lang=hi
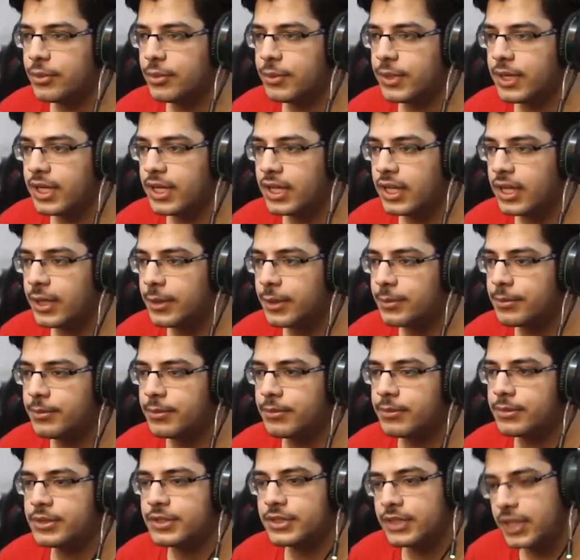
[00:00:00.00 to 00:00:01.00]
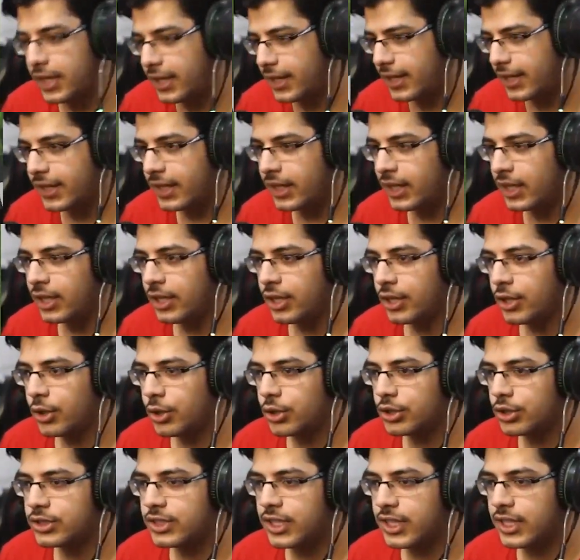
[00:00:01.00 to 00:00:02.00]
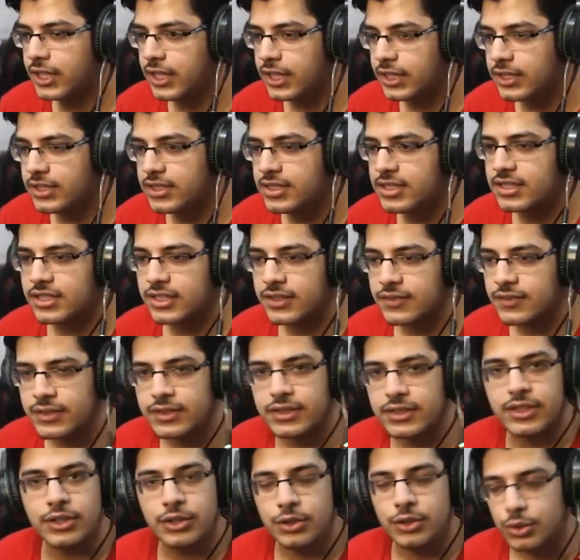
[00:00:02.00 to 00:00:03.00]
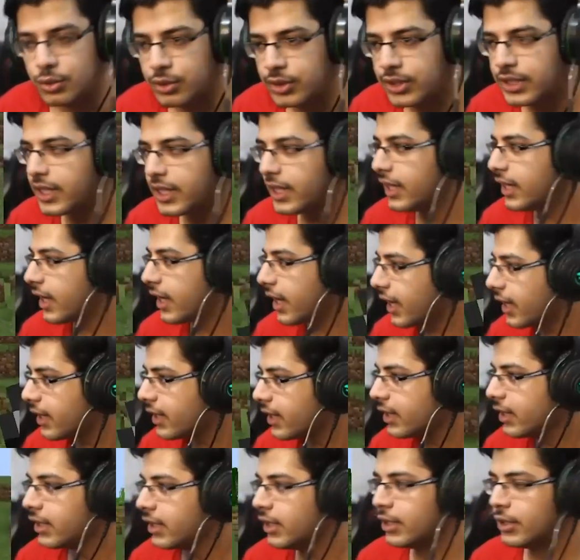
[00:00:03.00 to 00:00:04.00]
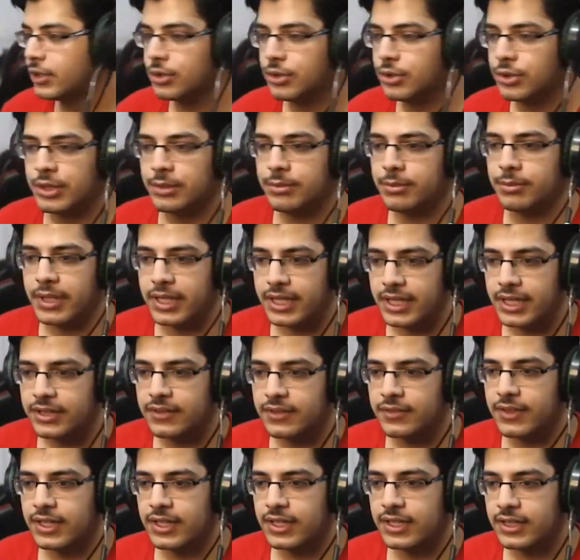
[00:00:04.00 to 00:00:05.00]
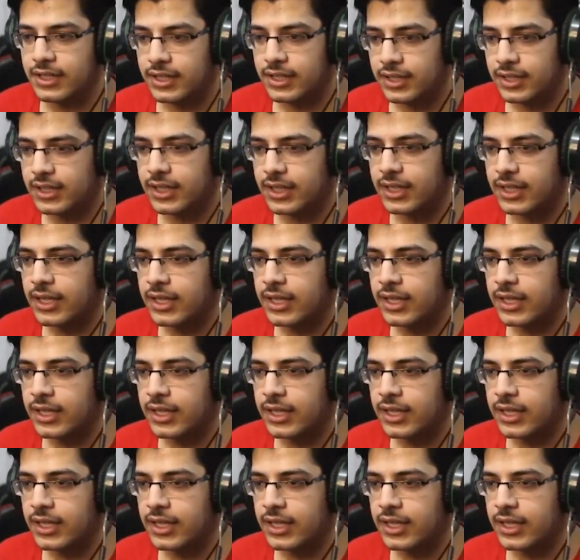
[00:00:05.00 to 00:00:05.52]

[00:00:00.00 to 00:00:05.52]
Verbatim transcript: में ना हम चलें और चल के चीज़ें वीज़ें ढूंढ के लाएं थोड़ी मेहनत वेहनत करें